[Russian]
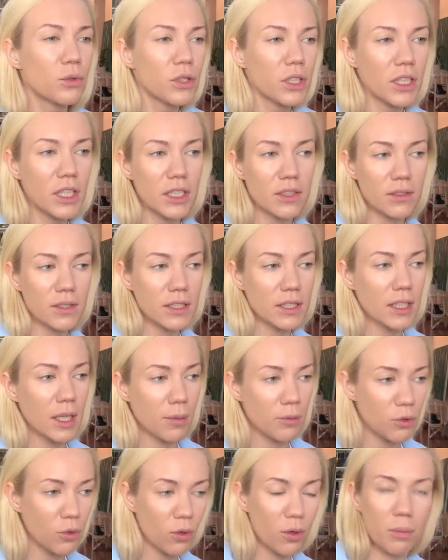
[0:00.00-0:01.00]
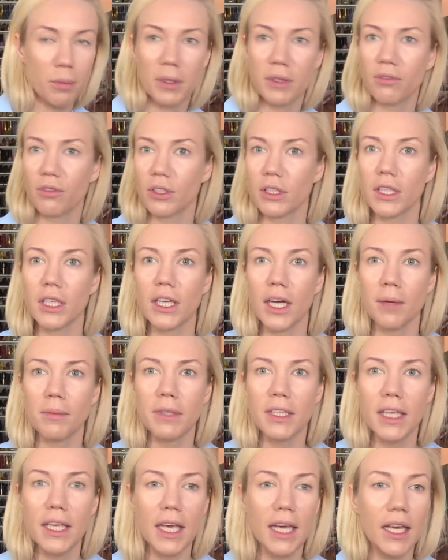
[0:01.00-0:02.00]
у них есть всегда много подводных
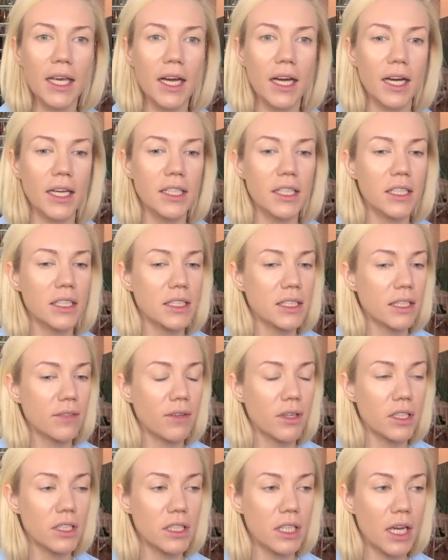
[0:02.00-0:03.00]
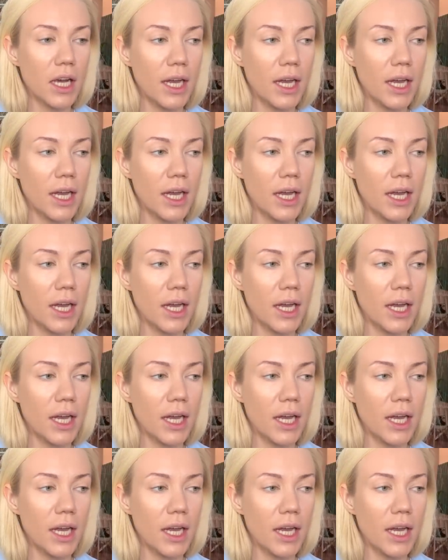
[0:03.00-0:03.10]
камней, как они раскрываются.